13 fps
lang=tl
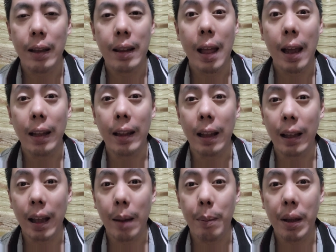dahil
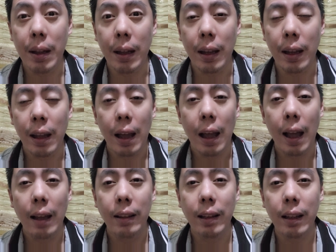nagkamali
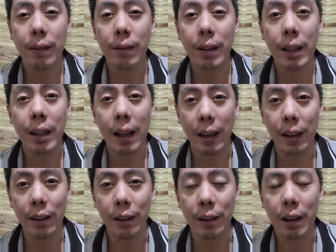ang delivery
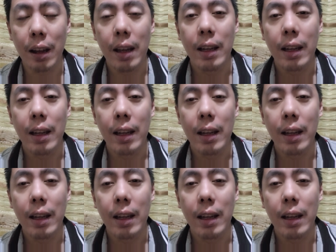rider